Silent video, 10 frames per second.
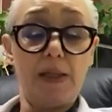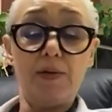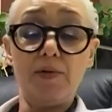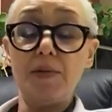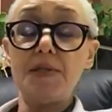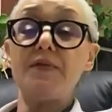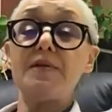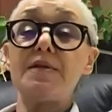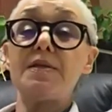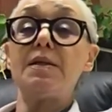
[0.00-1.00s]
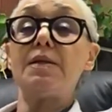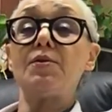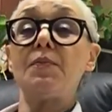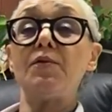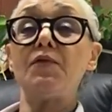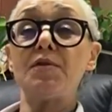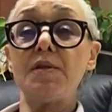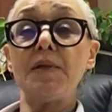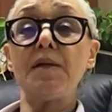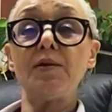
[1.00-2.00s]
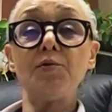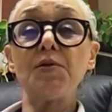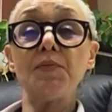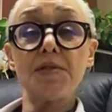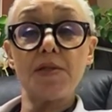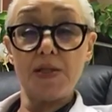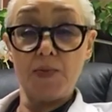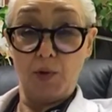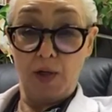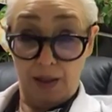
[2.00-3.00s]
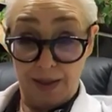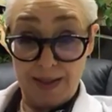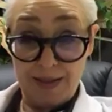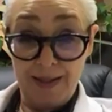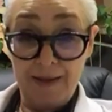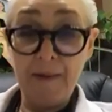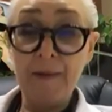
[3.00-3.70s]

к которым эти вентиляторы пойдут, все немедленно очень быстро испугались.